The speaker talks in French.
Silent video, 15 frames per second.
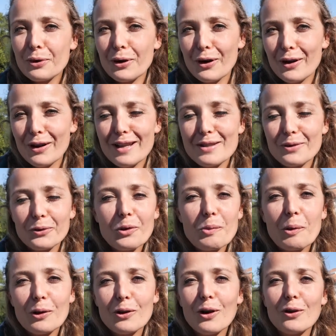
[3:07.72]
pour euh, les
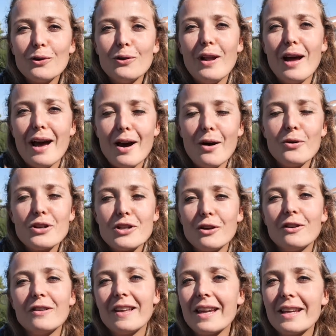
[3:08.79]
entrepreneurs de la
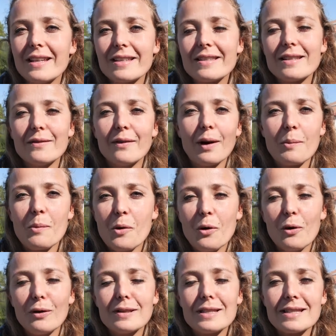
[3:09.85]
Ocean Tech, c'est vraiment
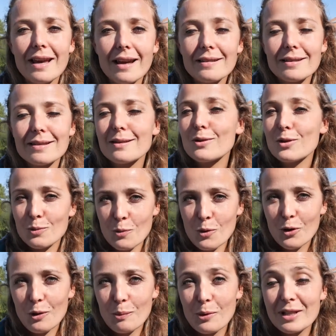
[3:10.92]
start
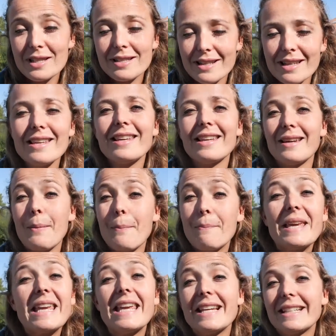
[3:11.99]
small but think
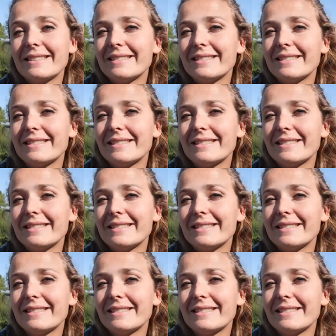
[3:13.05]
big.